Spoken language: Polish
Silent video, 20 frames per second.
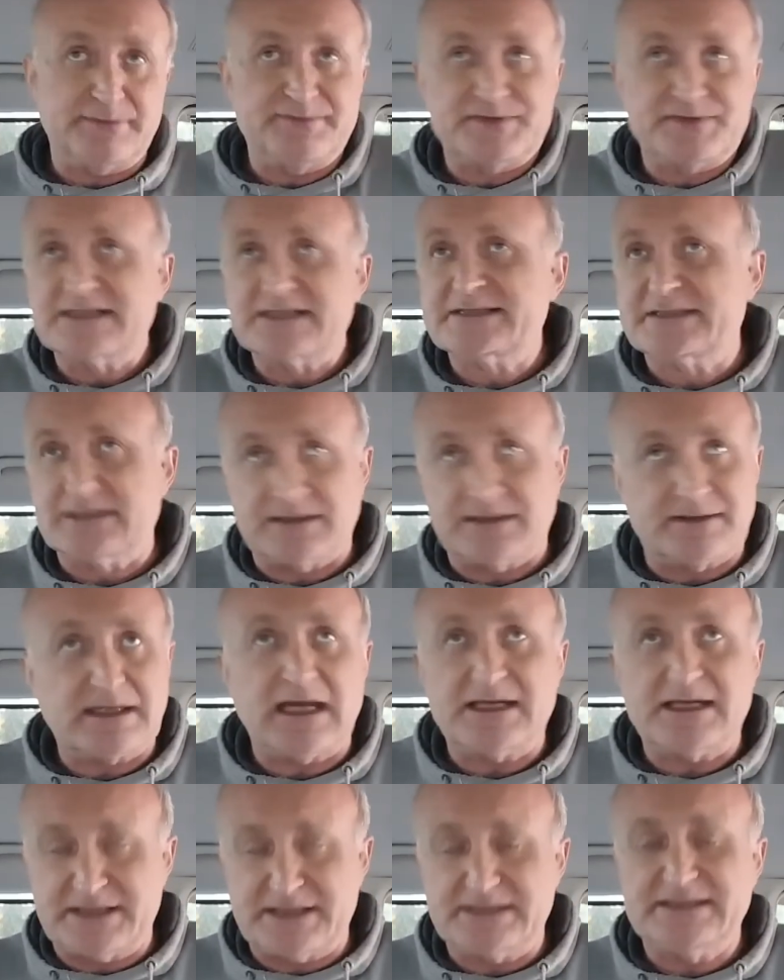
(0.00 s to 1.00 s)
Wszyscy,
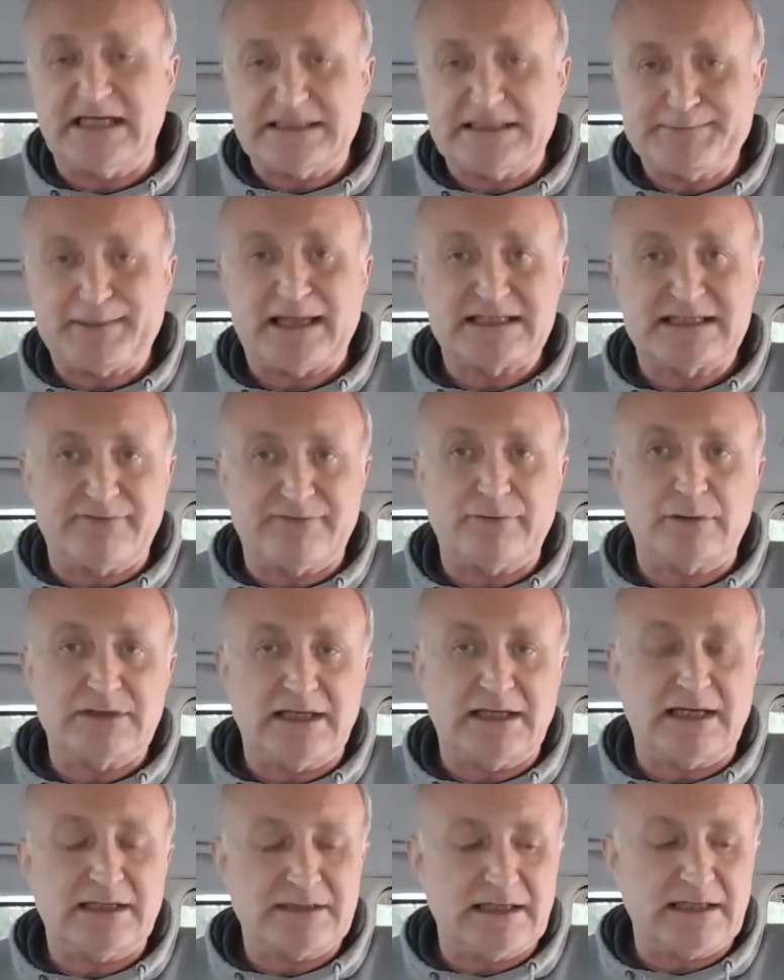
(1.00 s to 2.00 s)
każdy z nas pracował
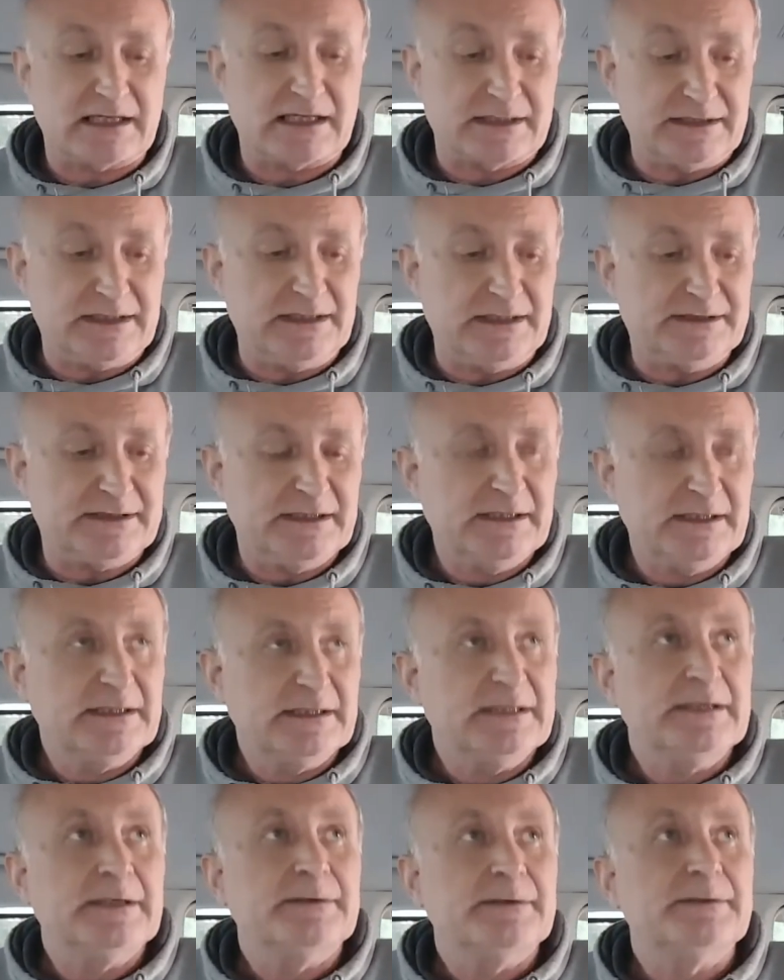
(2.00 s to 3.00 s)
dla, dla GNIT,
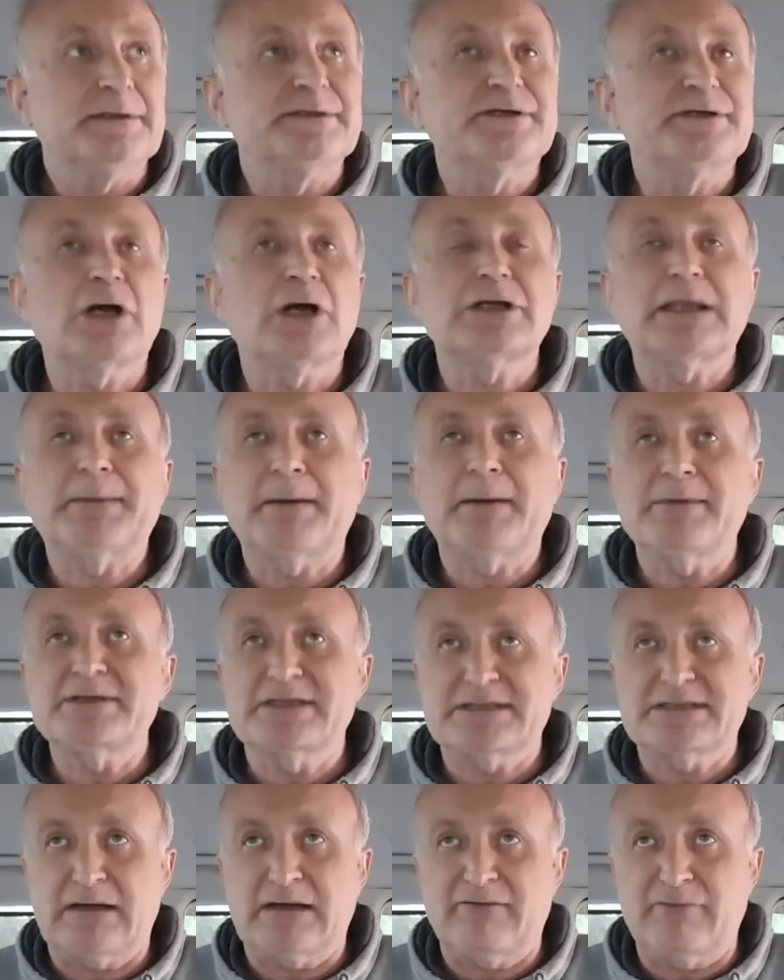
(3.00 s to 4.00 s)
Y, tylko ta pamięć
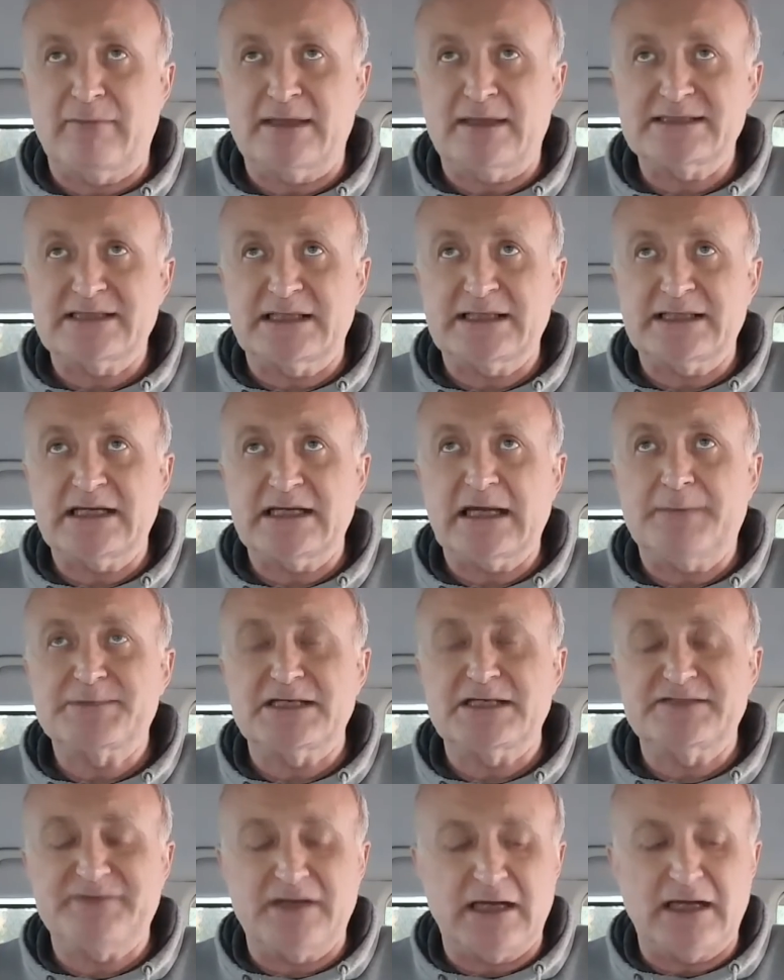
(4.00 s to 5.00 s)
została wymazana. Ja
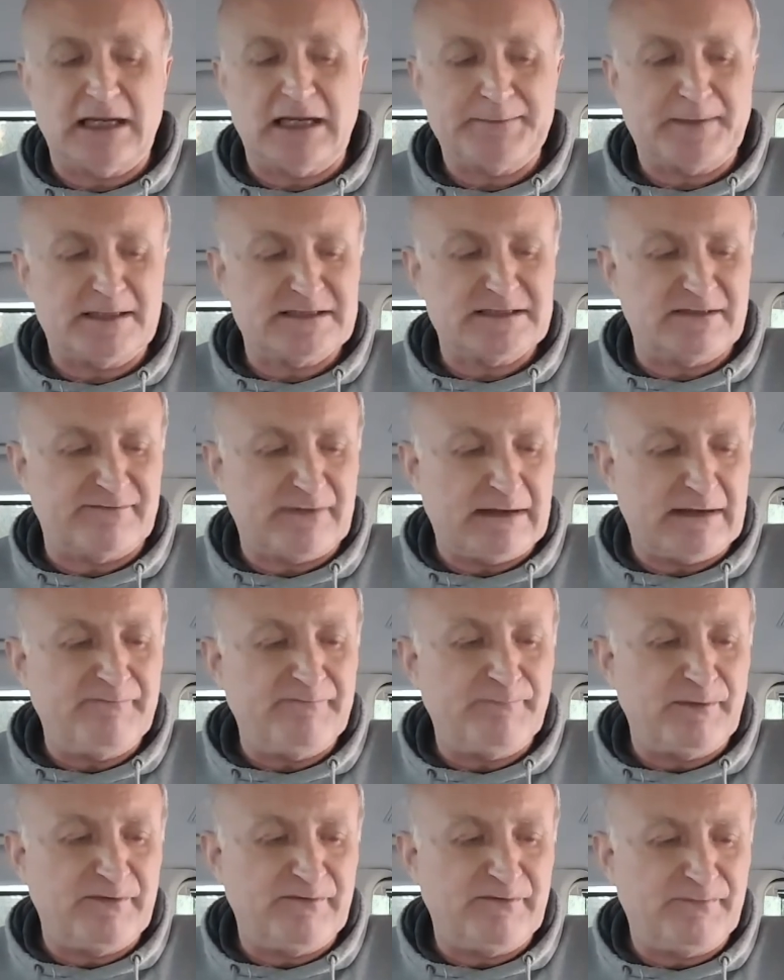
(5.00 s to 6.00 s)
przez wiele lat pracowałem
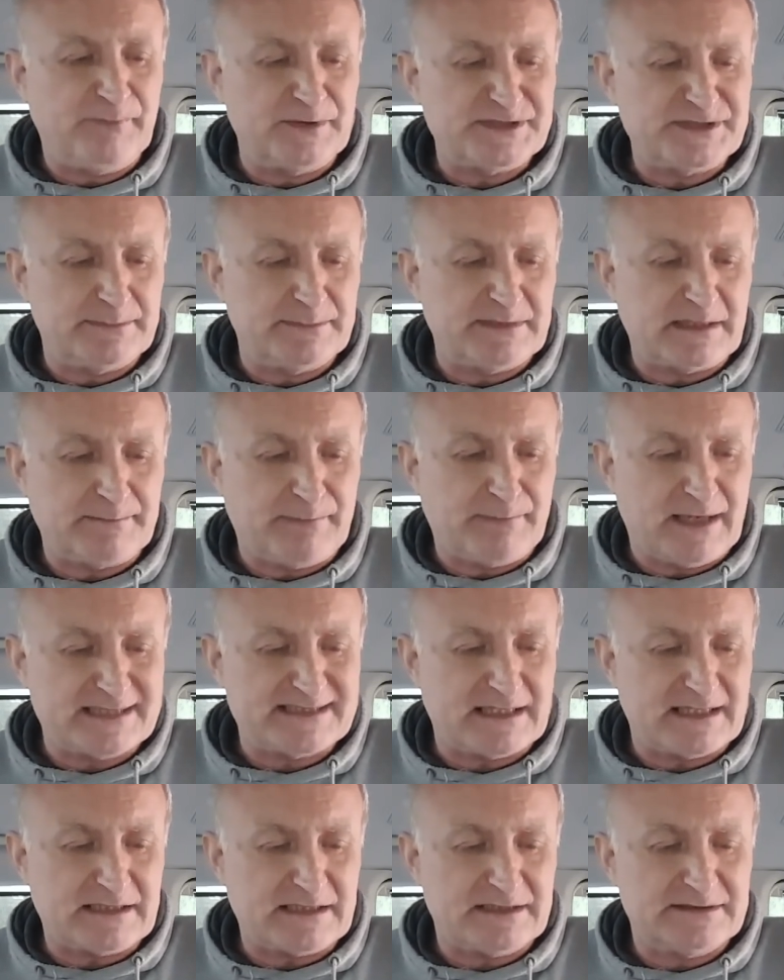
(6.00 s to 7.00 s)
w, podziemnych
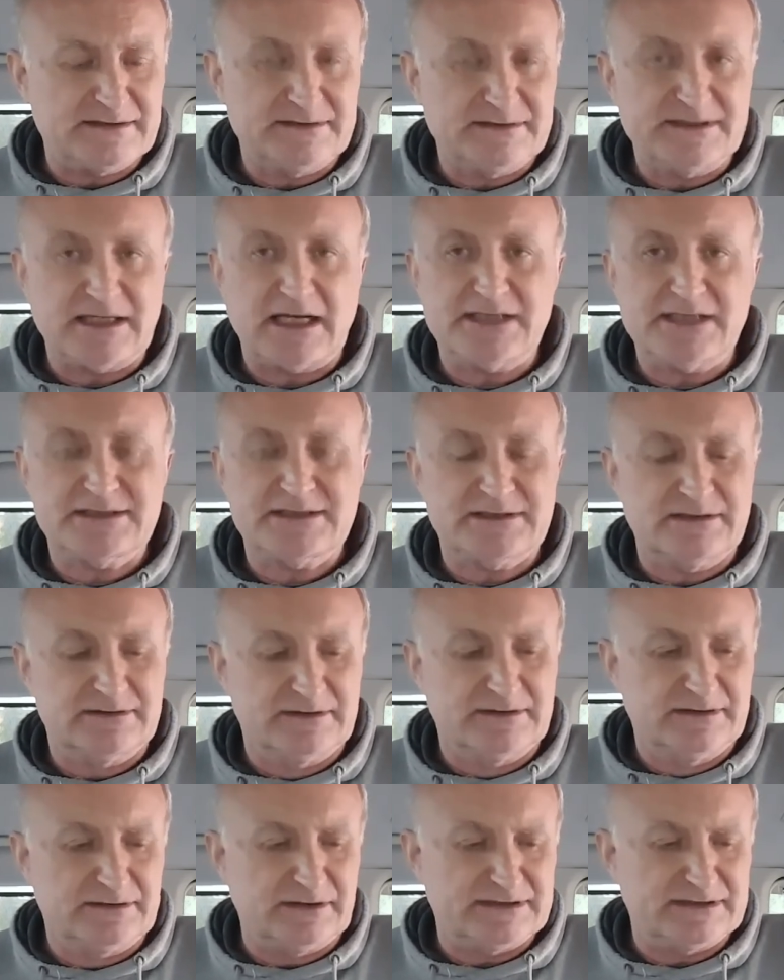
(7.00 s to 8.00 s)
bazach, teraz
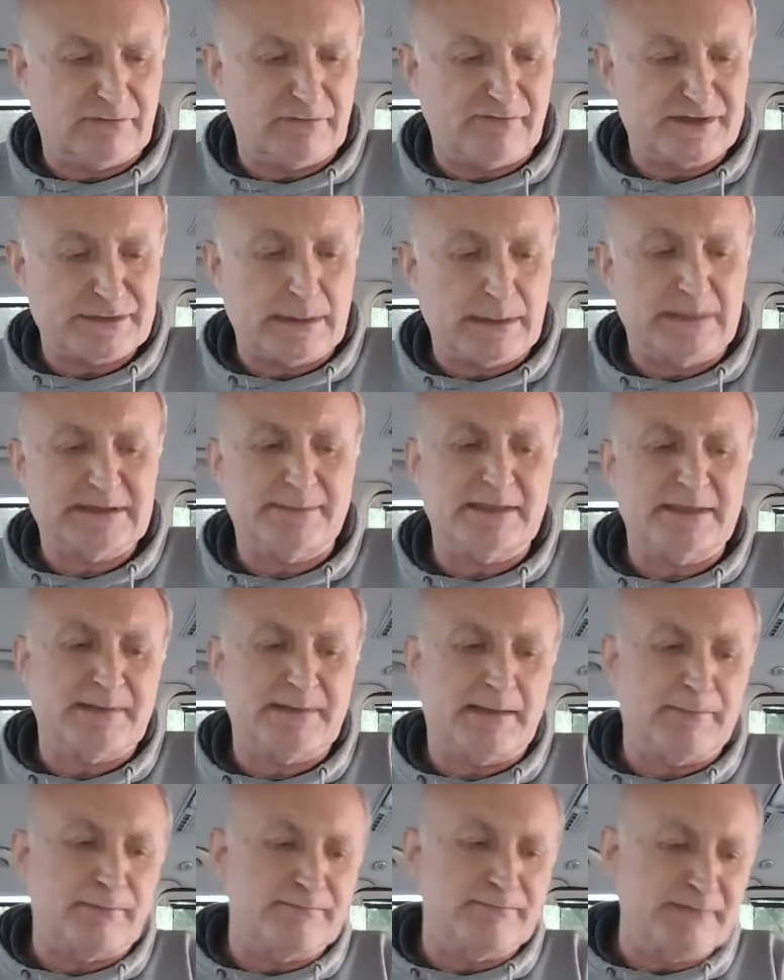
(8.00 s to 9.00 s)
to zauważyłem, natomiast
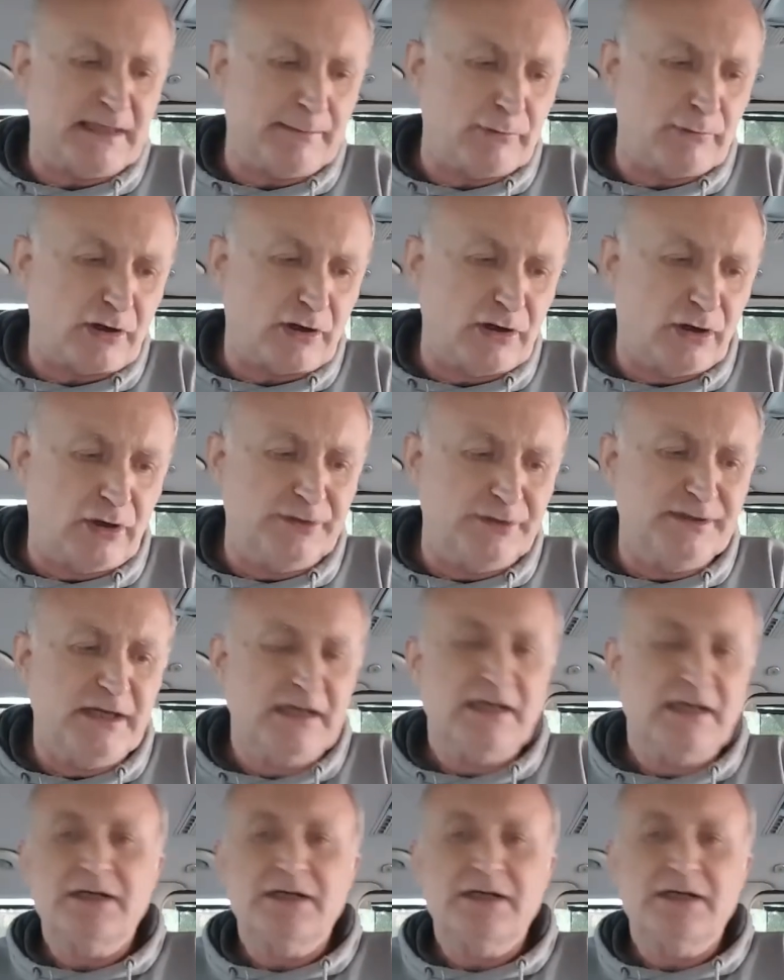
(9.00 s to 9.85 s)
nie, mnie był klon.